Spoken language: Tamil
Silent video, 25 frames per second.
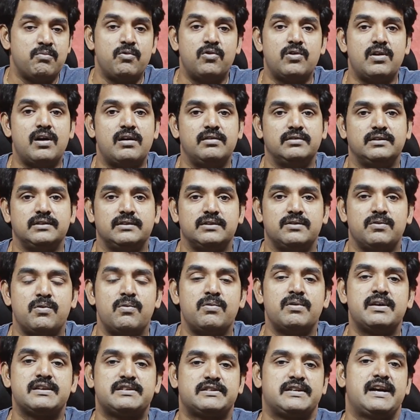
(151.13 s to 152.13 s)
மூணாவது
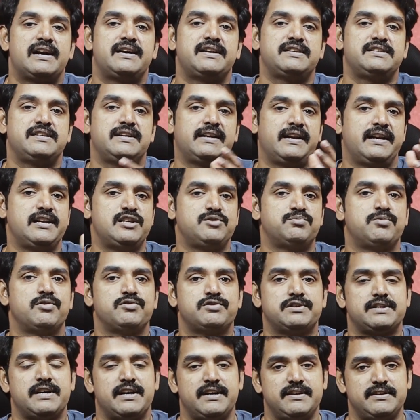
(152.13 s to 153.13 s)
உங்கள் ஸ்ட்ராட்டஜி ரேஞ்ச்
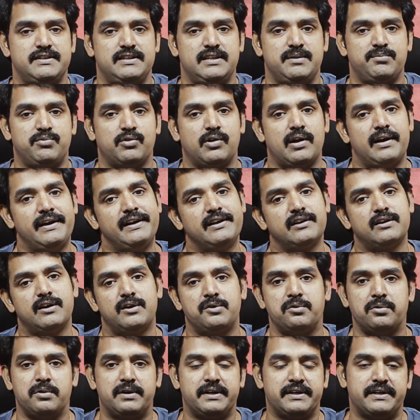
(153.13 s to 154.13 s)
போன் ஸ்ட்ராட்டஜி இப்போ ஒரு அயன்
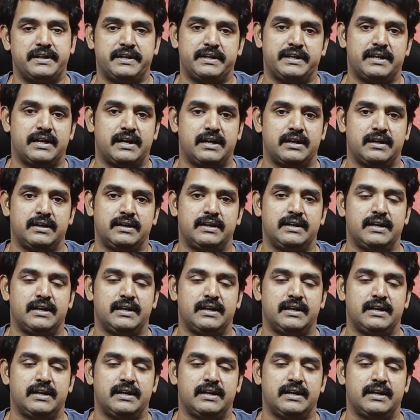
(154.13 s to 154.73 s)
காண்டூர் எடுக்கிறீங்க